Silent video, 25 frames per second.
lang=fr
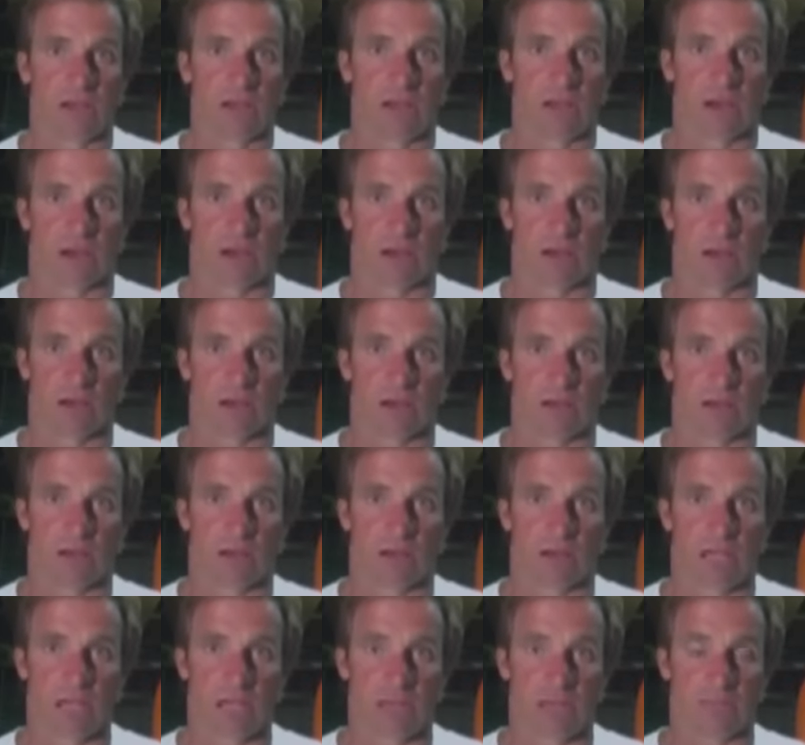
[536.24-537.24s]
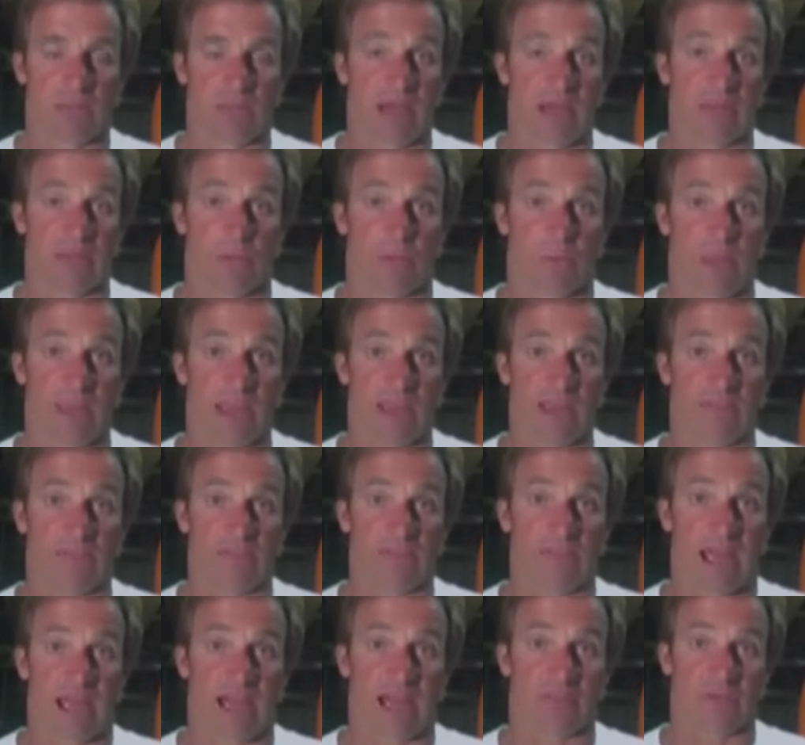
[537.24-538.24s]
et que il a eu de
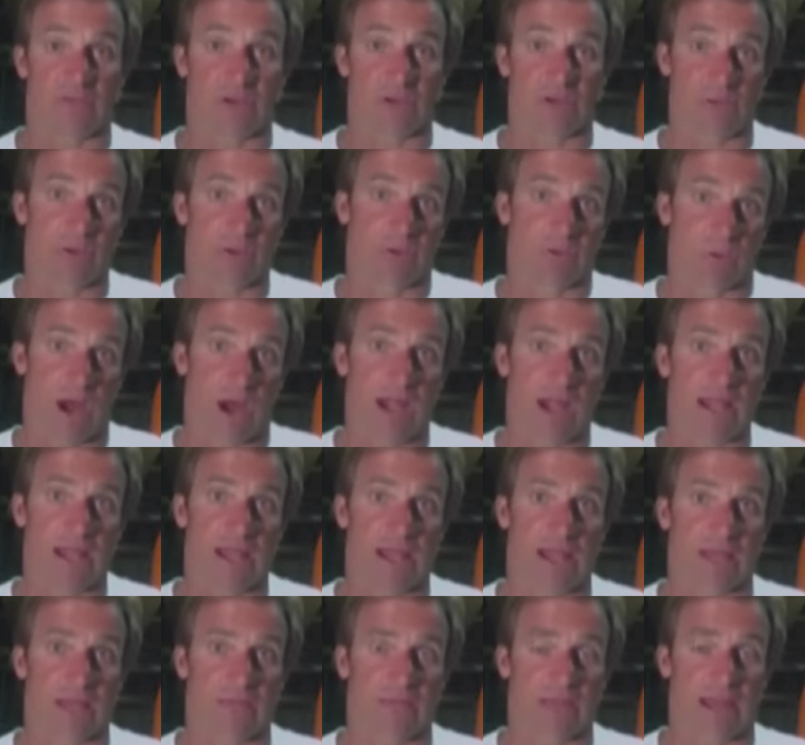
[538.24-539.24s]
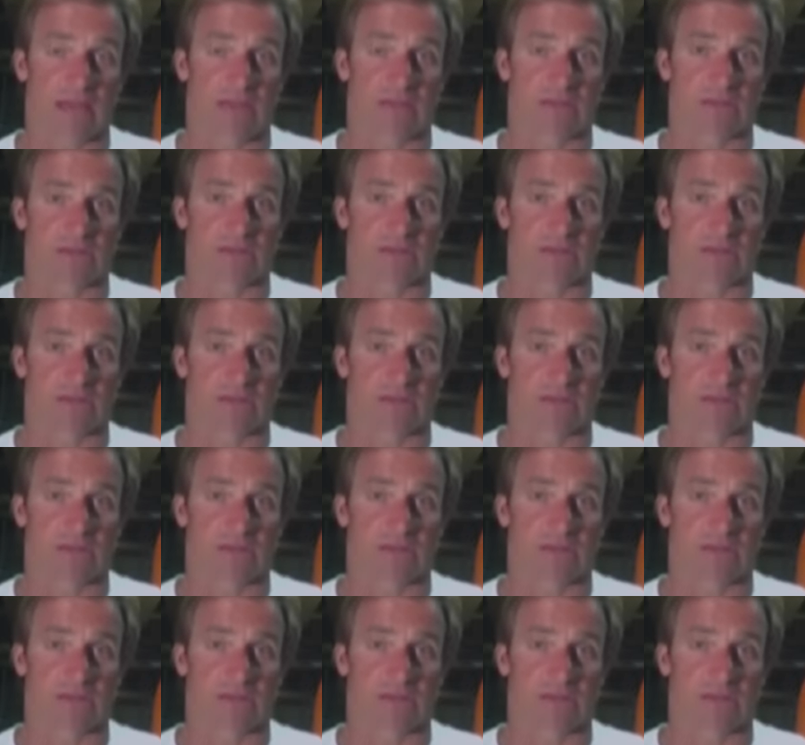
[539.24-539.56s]
la chance qu'elle ne se